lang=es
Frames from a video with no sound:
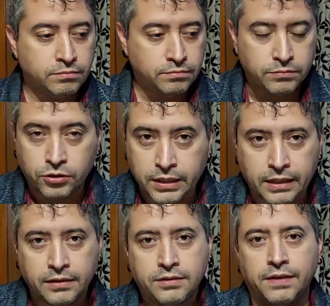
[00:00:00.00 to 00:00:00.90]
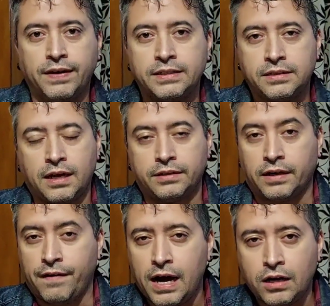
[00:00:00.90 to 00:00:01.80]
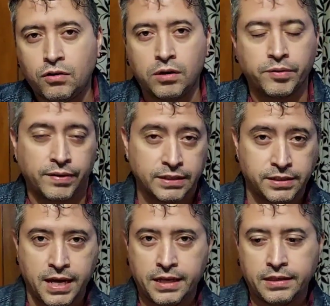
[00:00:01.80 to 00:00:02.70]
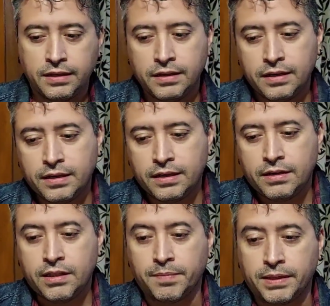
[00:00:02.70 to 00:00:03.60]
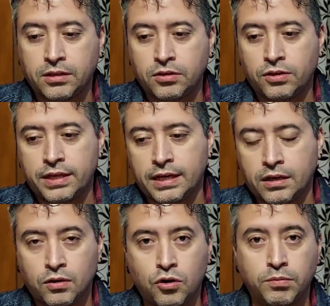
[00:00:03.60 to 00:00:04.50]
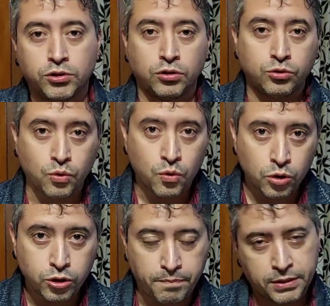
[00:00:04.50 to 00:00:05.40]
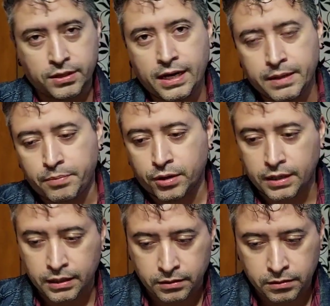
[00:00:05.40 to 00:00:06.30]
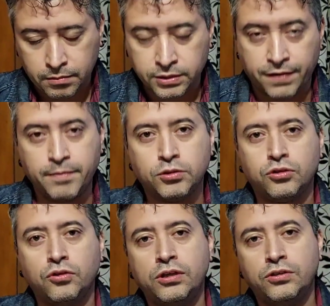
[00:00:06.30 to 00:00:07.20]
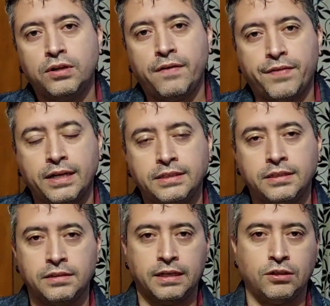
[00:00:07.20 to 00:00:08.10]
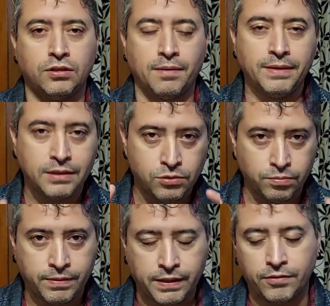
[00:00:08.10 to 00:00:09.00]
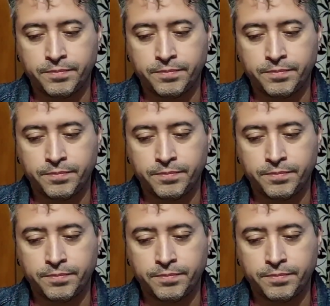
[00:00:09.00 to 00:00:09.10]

no sé, si vas al trabajo, a la universidad, dependiendo de como son tus gustos personales, porque como sabemos todo esto de las fragancias es totalmente subjetivo.